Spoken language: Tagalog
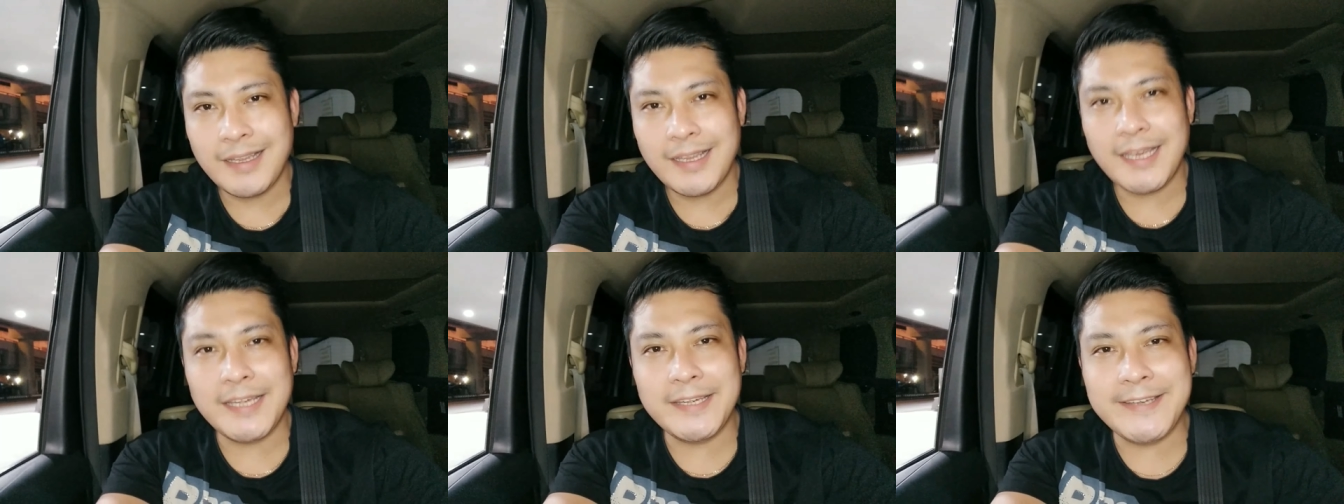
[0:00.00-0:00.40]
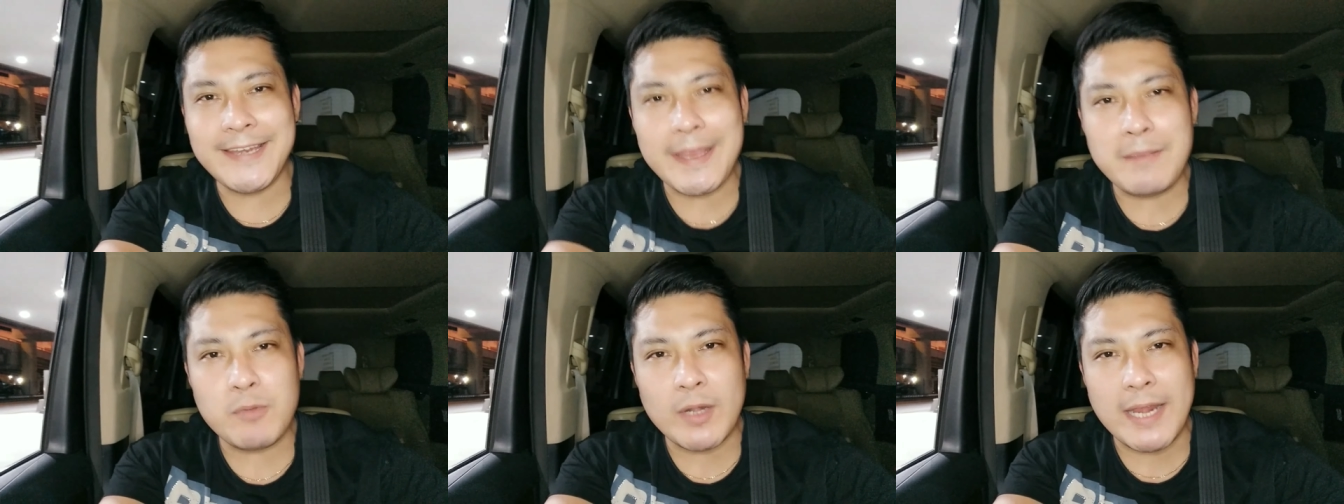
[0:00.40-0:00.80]

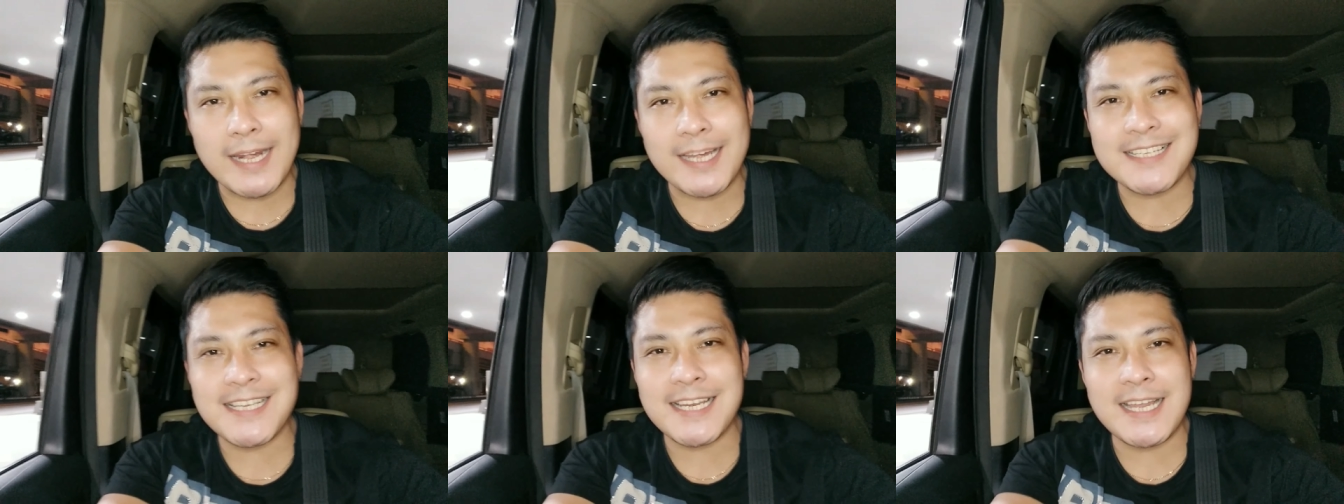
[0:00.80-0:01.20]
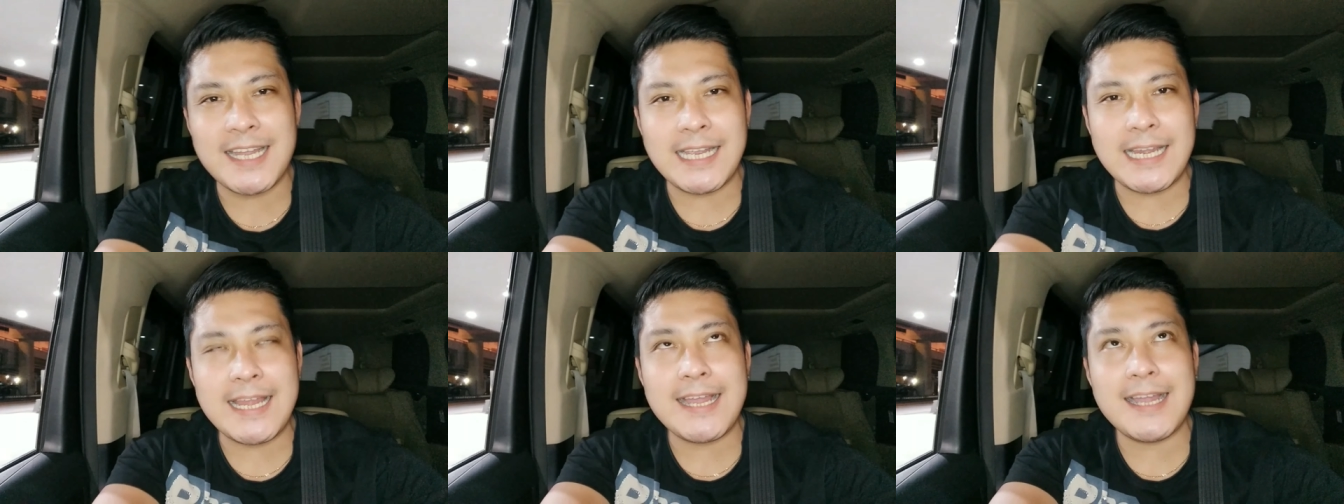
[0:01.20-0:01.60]
Hindi mo na rin sila
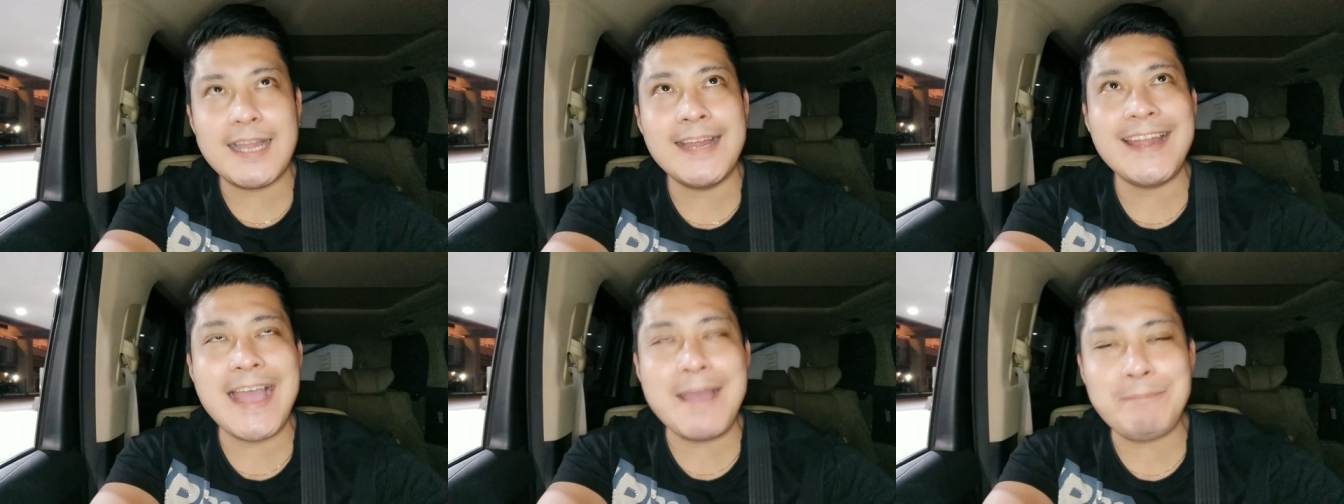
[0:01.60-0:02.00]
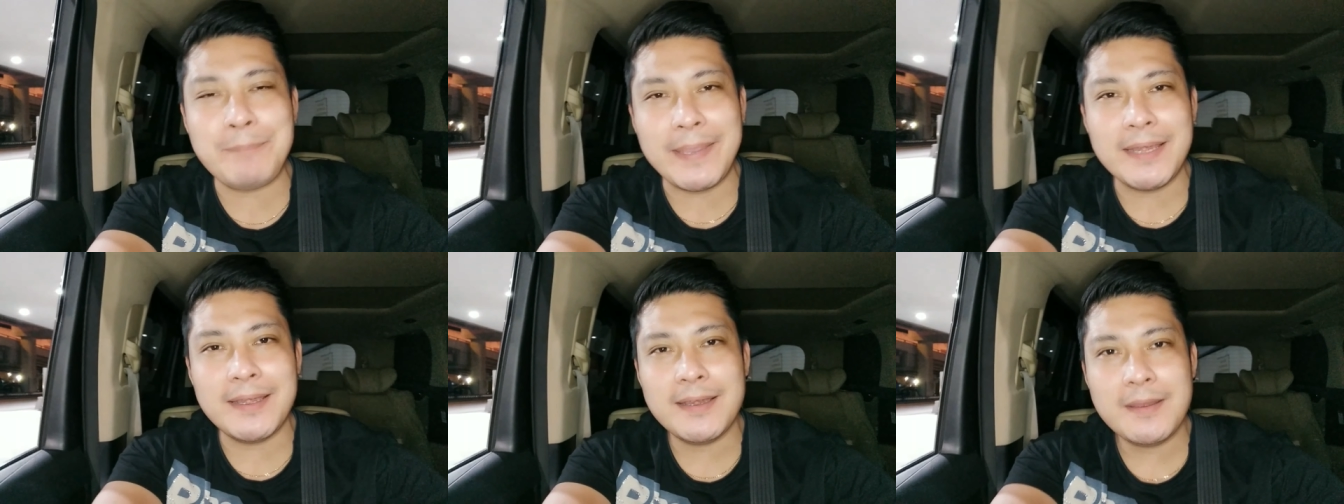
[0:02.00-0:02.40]
kailangan
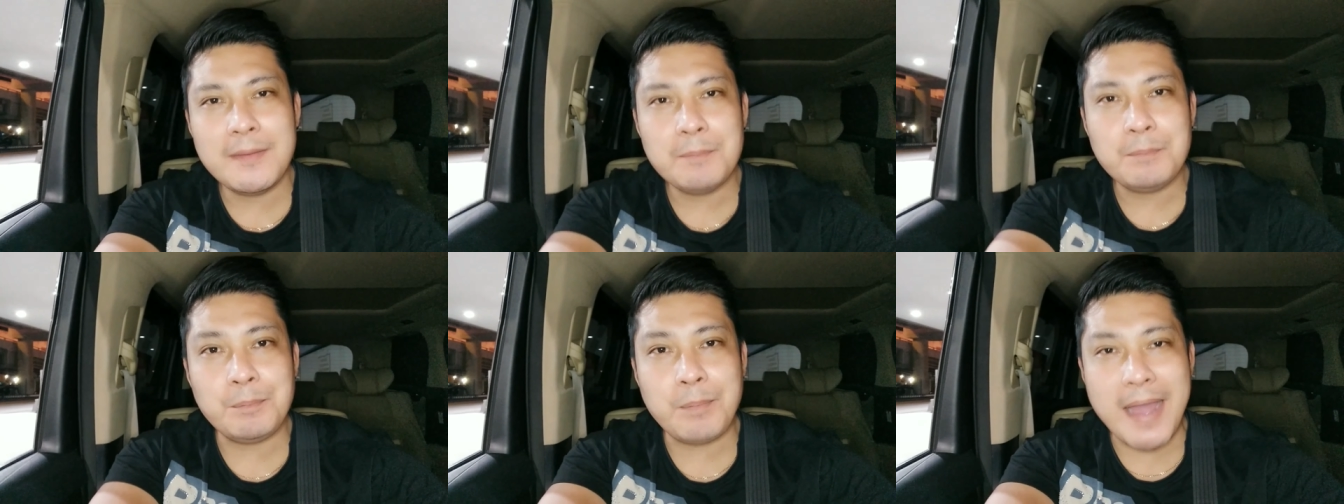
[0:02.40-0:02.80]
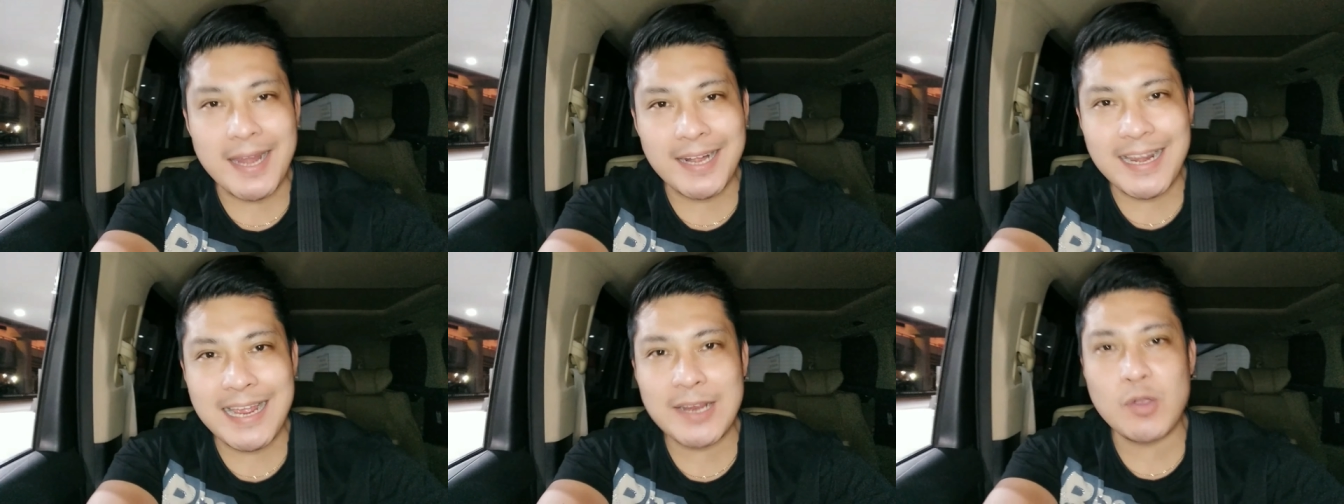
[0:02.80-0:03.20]
hanapin
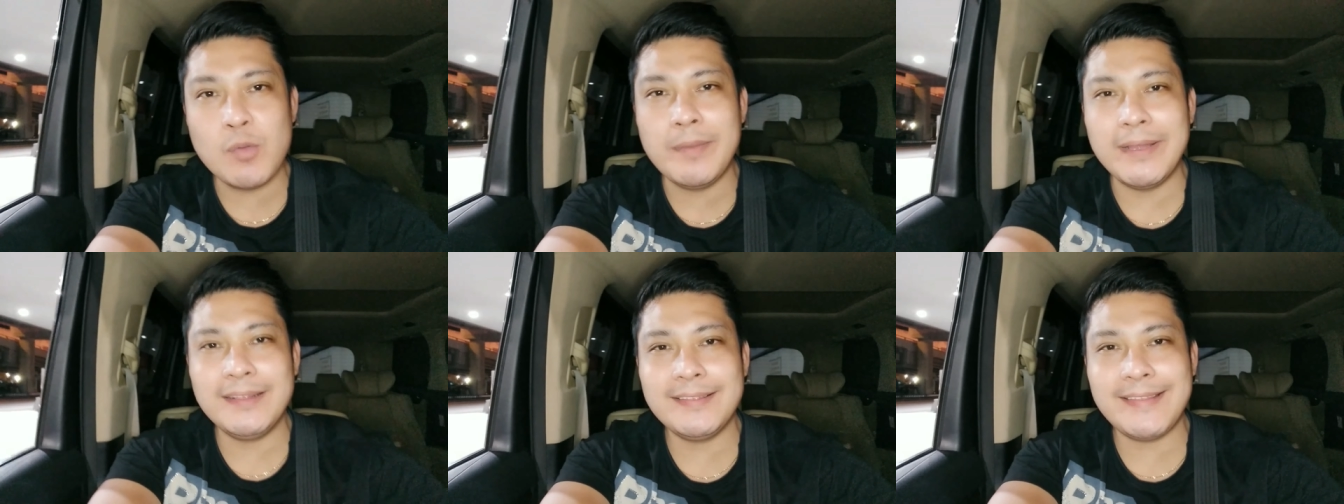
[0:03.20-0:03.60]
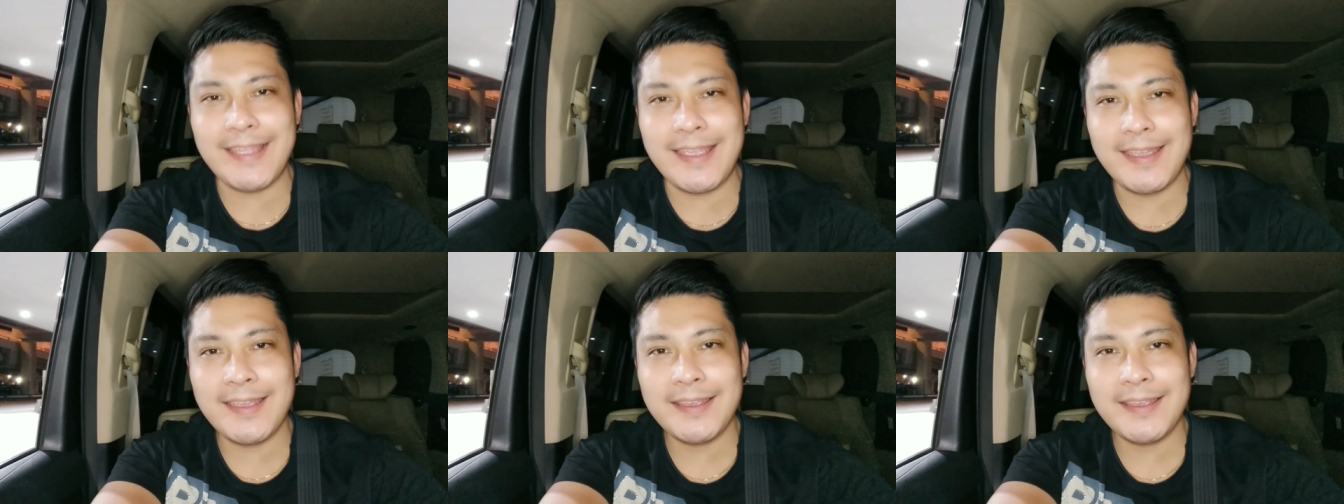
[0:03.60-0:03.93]
para gumante.